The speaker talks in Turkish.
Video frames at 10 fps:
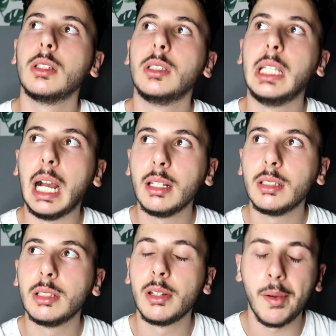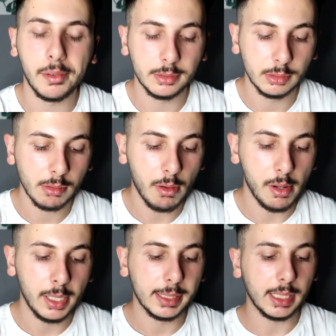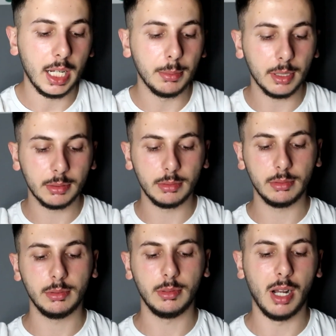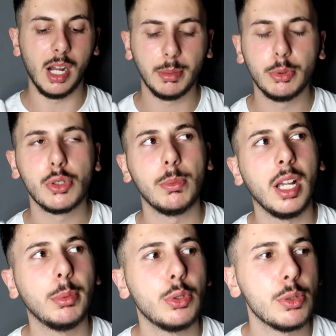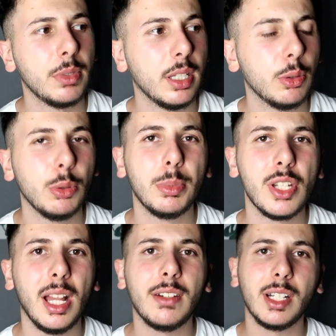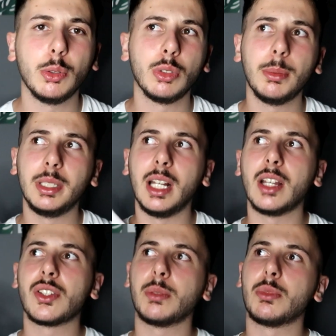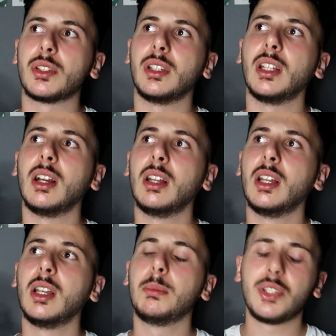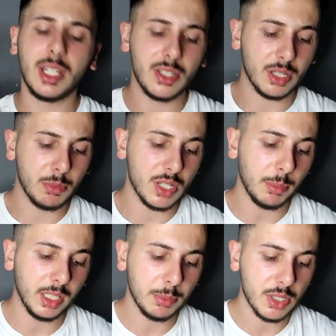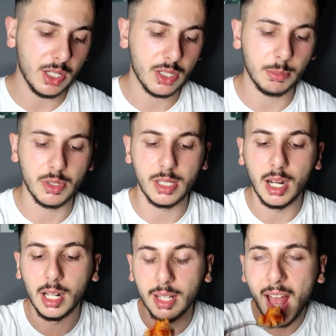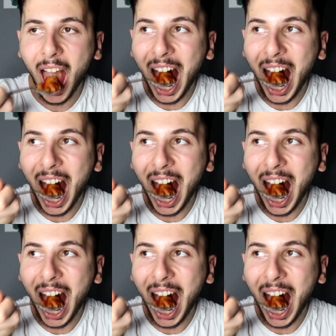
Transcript: yay. Galiba ay burcum ay burcum ne o bir şeyler vardı. O da mı yay çıkmıştı ya da bir şey çıkmıştı ama iyi bir şey çıkmıştı herhalde.